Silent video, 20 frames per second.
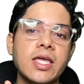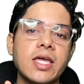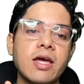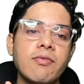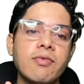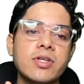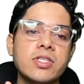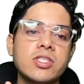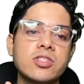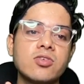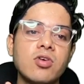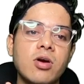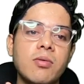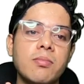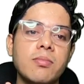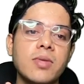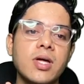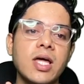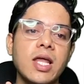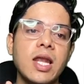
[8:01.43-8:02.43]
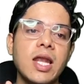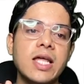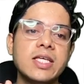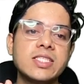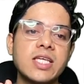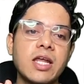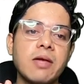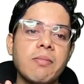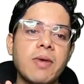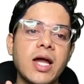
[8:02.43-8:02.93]
या फिर जिसको हम
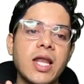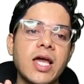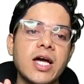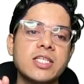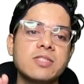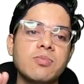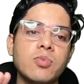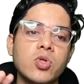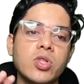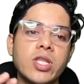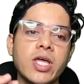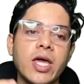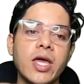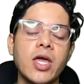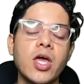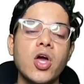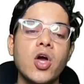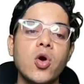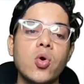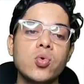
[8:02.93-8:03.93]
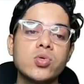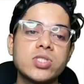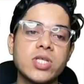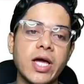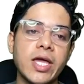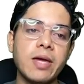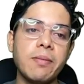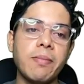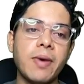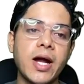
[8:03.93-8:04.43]
लेसर हिमालयाज बोलते हैं
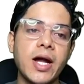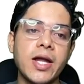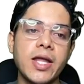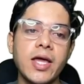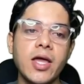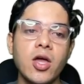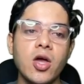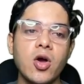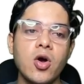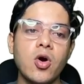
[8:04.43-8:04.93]
उसका ये पार्ट है